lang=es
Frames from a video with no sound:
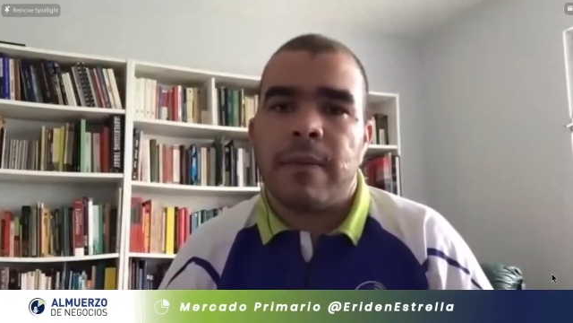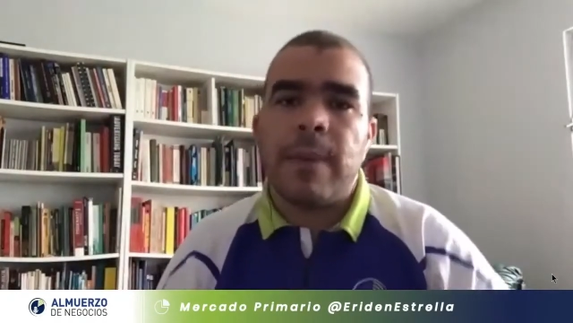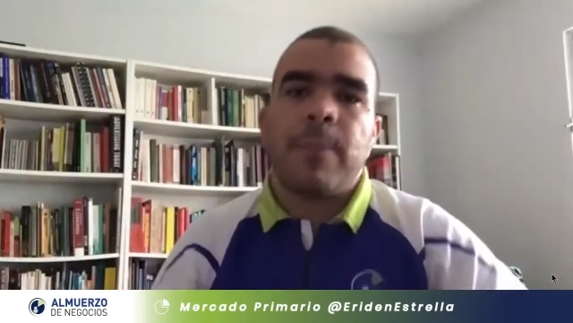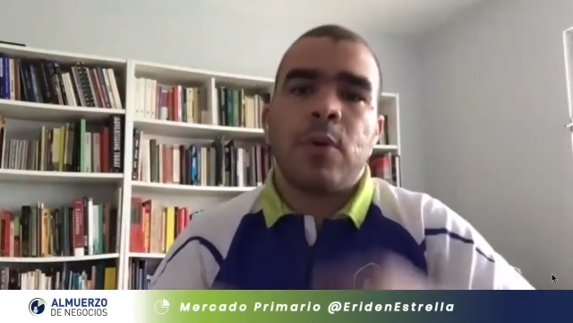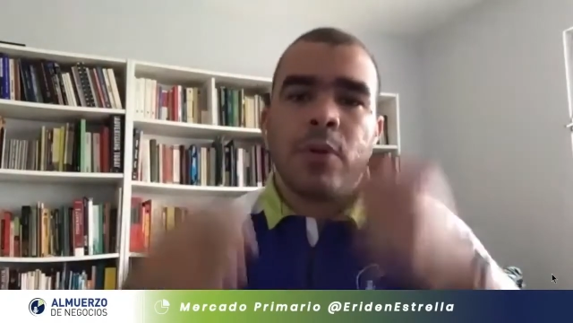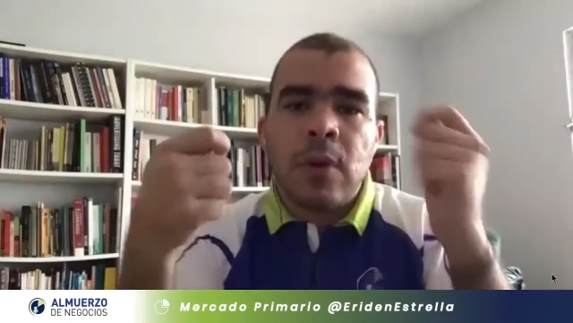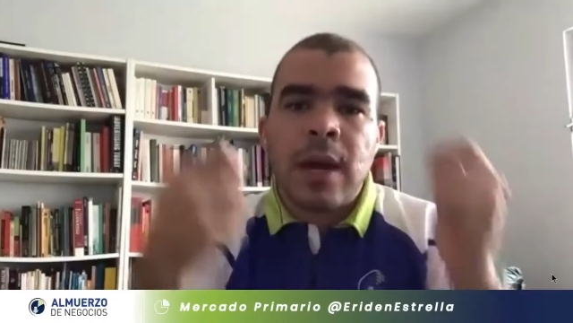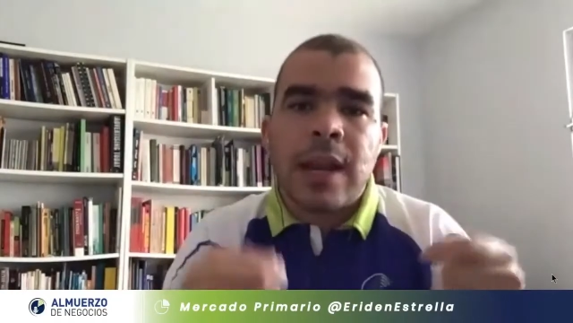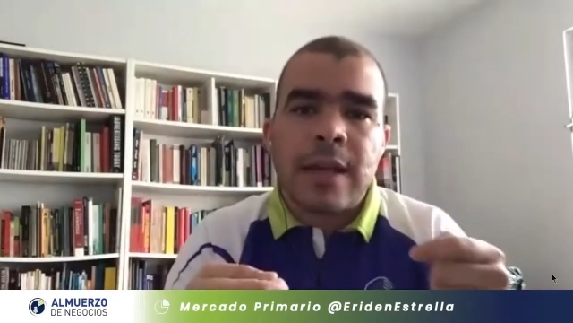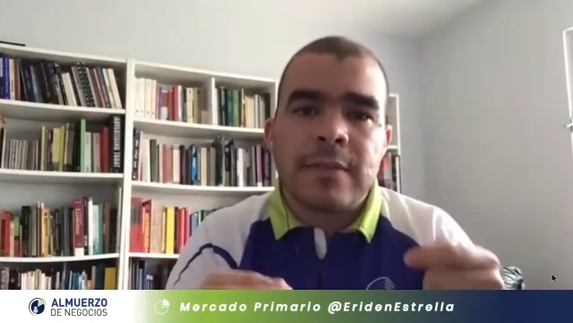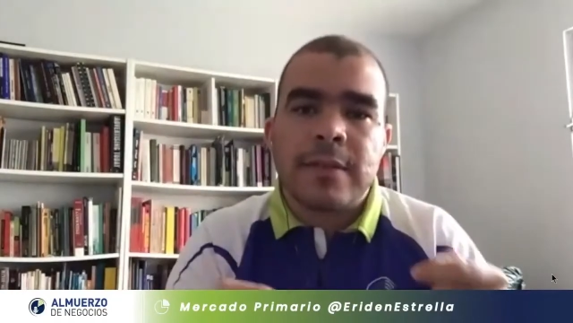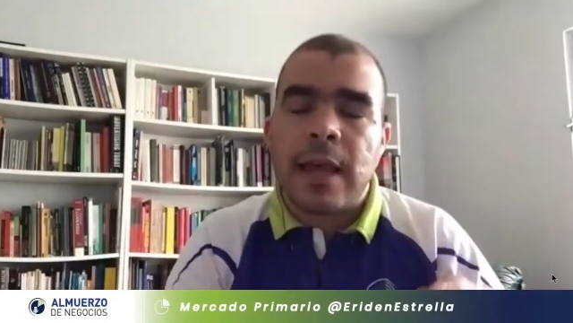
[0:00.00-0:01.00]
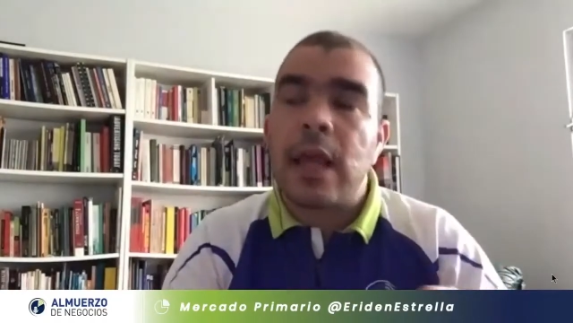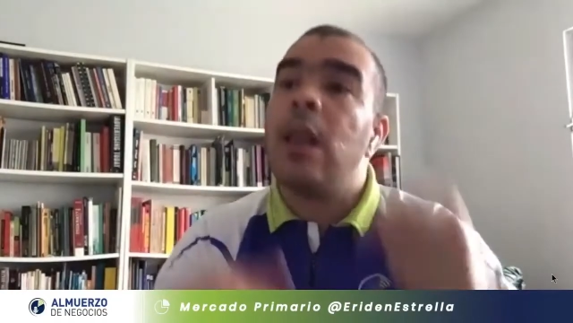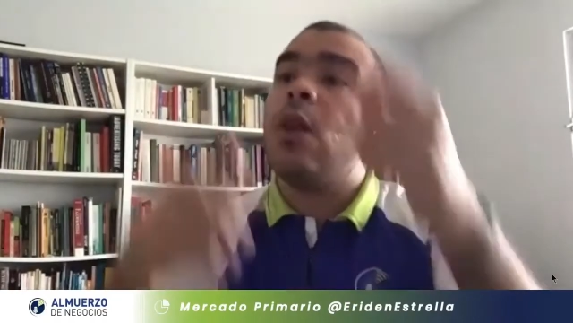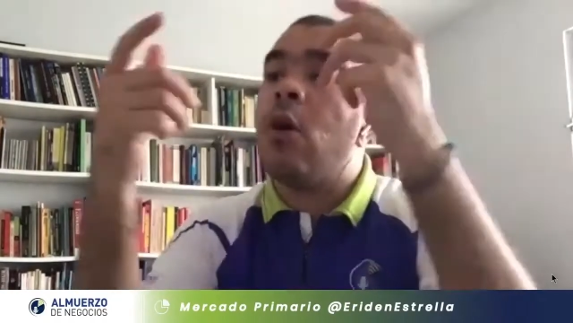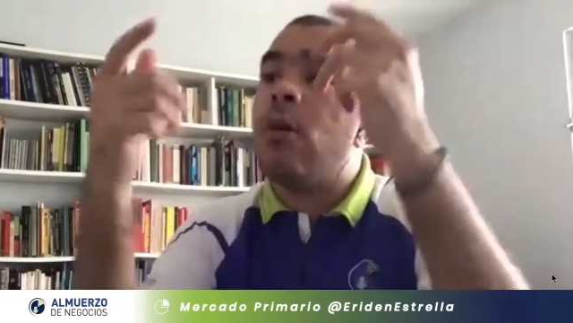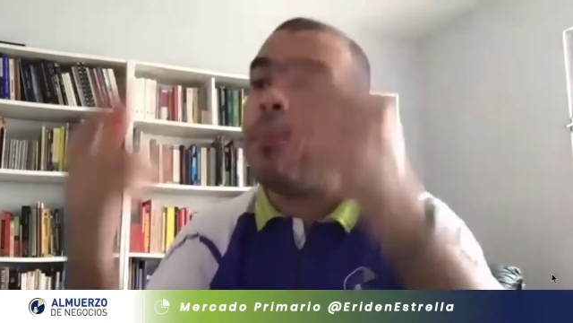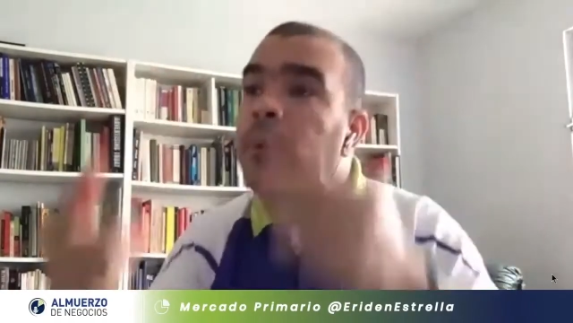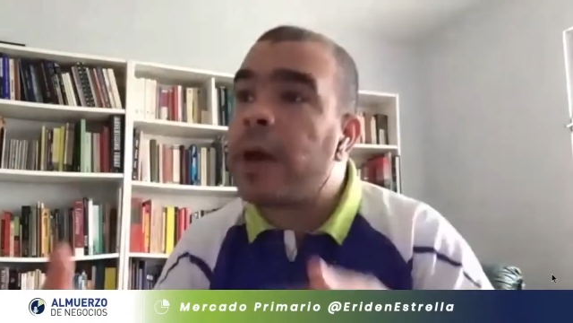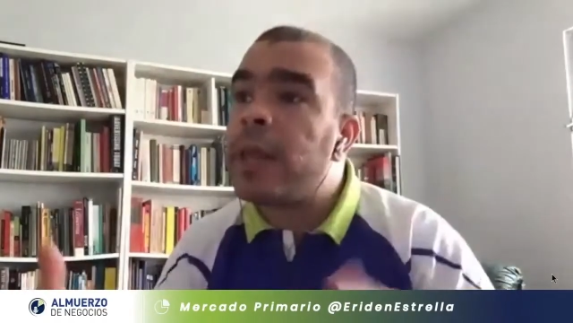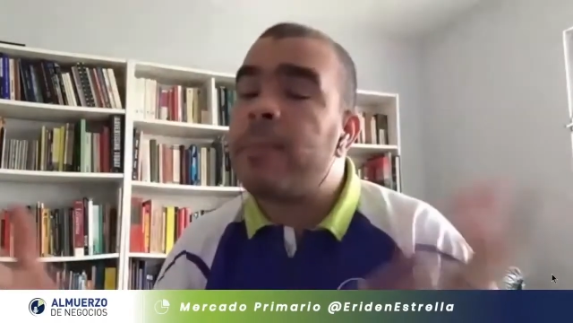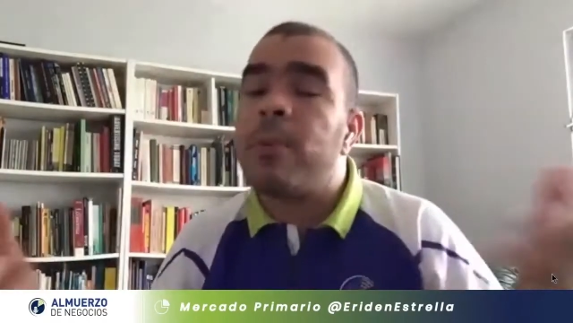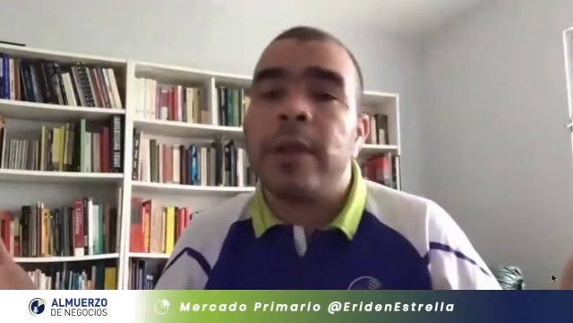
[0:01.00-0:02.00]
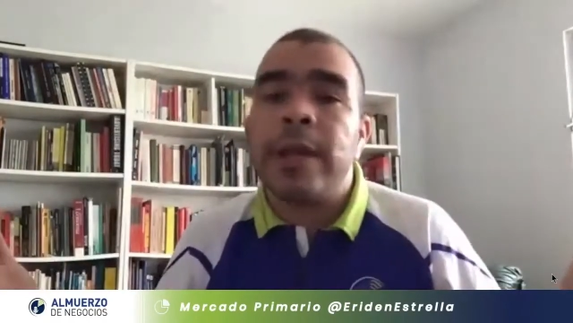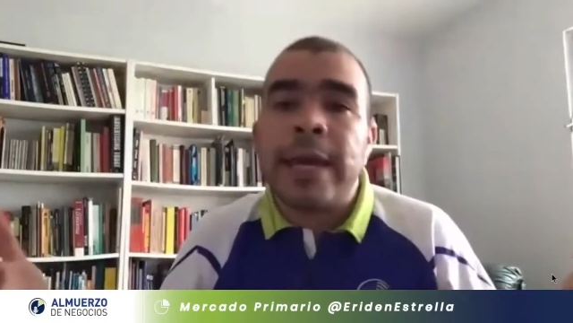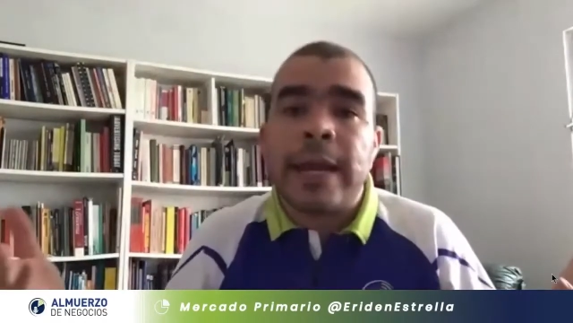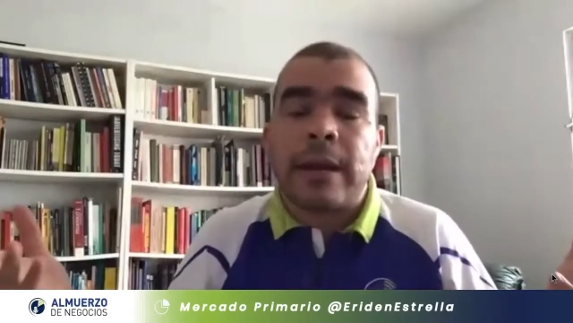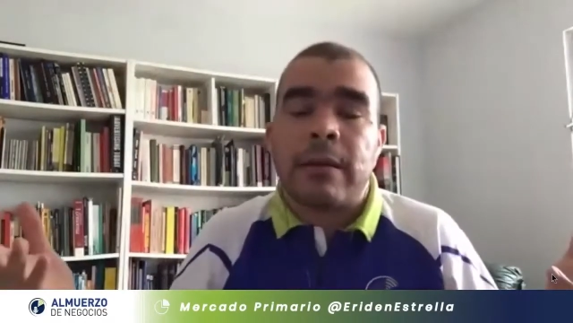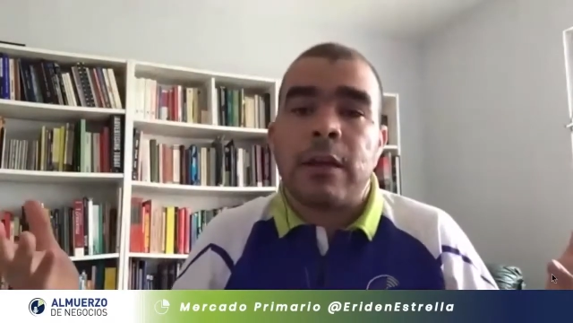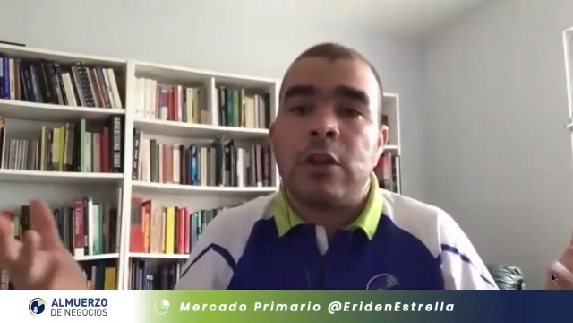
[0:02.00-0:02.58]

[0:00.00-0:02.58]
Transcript: de poner un arancel, lo puede poner